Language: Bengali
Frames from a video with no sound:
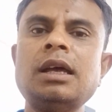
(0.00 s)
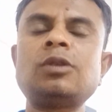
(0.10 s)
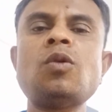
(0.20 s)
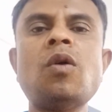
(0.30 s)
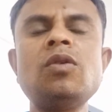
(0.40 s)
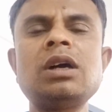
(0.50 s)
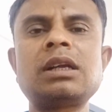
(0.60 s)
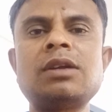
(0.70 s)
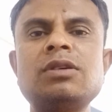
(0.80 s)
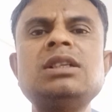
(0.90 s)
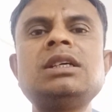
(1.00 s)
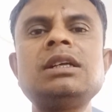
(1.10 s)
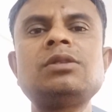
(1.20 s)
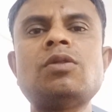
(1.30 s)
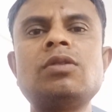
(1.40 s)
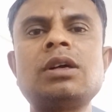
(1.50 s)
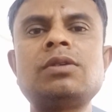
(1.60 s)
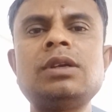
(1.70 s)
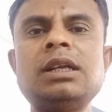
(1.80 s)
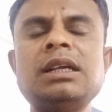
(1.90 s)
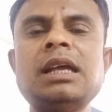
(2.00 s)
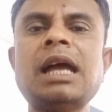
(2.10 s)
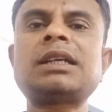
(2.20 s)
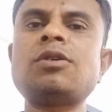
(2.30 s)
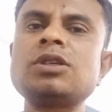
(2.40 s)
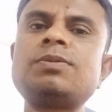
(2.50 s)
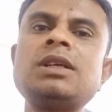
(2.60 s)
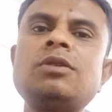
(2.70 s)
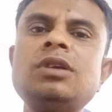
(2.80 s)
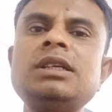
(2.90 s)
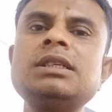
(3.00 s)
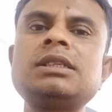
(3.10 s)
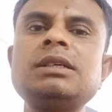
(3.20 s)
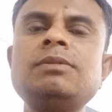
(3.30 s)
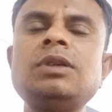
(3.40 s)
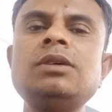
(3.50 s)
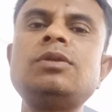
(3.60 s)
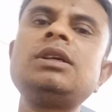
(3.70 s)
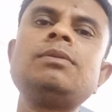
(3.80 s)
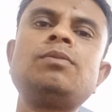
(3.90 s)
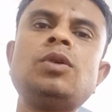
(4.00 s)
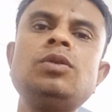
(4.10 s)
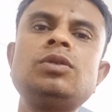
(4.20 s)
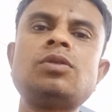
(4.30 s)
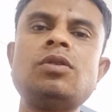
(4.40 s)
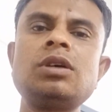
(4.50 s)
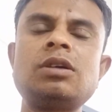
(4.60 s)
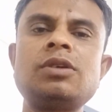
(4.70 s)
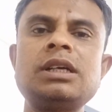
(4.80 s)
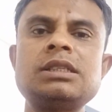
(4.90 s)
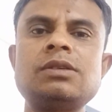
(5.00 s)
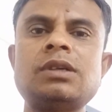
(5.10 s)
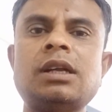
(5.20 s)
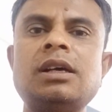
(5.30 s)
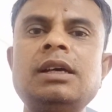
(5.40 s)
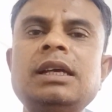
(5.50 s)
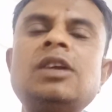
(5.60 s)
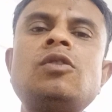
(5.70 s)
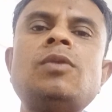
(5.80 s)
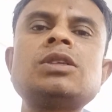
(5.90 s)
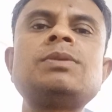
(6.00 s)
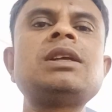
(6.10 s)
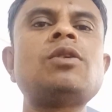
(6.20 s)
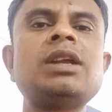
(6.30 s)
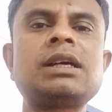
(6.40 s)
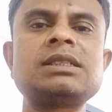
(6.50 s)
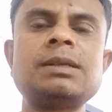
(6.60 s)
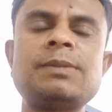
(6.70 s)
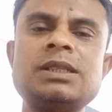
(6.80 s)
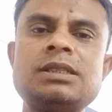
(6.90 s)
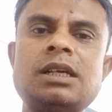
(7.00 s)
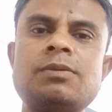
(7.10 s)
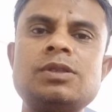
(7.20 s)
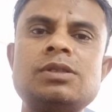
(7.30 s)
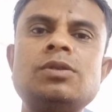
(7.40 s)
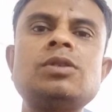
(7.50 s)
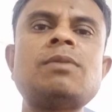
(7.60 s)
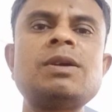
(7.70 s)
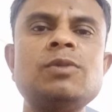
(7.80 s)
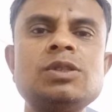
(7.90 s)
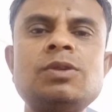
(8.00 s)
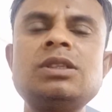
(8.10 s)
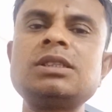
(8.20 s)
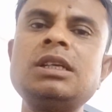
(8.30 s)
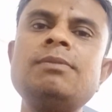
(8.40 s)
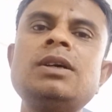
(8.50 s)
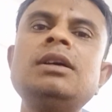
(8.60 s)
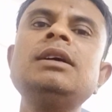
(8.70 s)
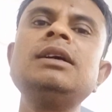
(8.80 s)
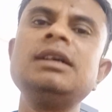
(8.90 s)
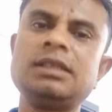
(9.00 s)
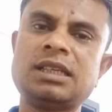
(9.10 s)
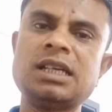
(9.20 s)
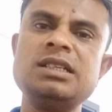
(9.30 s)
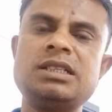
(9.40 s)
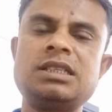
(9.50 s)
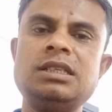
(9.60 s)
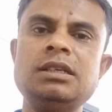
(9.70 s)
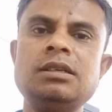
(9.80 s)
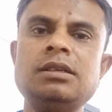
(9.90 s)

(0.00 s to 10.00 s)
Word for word: এত অহংকার কেন কিসের এত অহংকার ওনার একটা হসপিটাল খুলে নিয়েছে বলে উনি বহুত অহংকার হয়ে গেছে ওনার এরকম হসপিটাল অনেক আছে আমাদের জানা পরিচিত তো আমরা মজবুরিতে ছিলাম তাই এসছি